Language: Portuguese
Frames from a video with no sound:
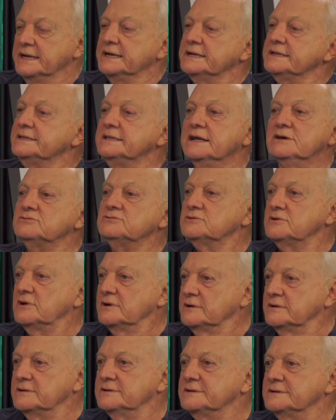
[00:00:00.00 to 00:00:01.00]
não,
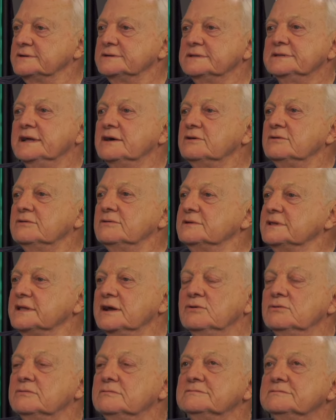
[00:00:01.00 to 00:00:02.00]
não,
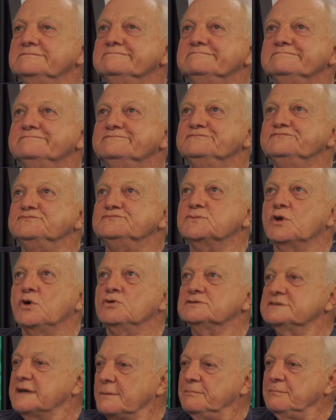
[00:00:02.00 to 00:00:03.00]
não,
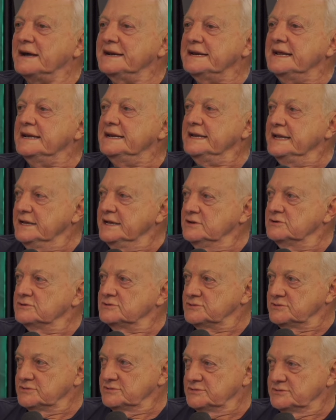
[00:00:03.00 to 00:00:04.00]
os
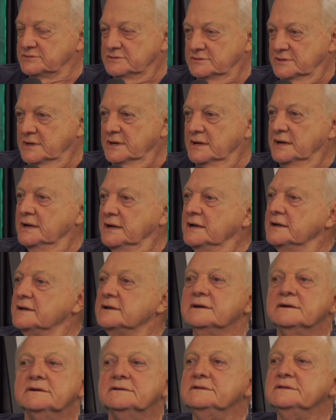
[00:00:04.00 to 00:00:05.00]
aparelhinhos
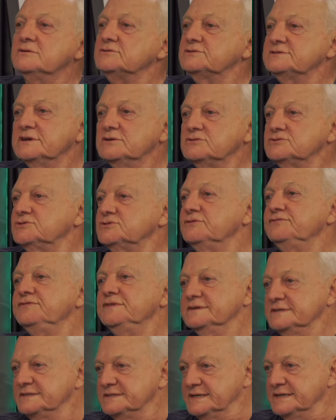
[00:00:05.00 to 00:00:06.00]
não são
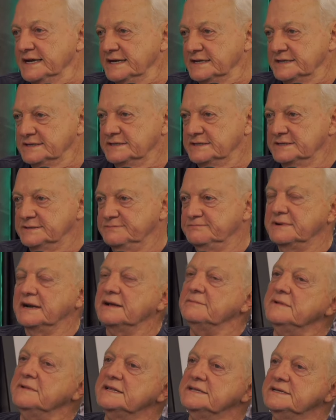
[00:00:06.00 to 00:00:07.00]
suficientes para
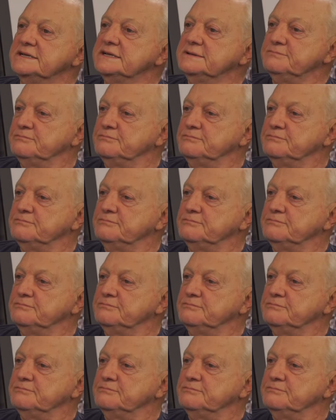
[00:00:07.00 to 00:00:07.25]
medir,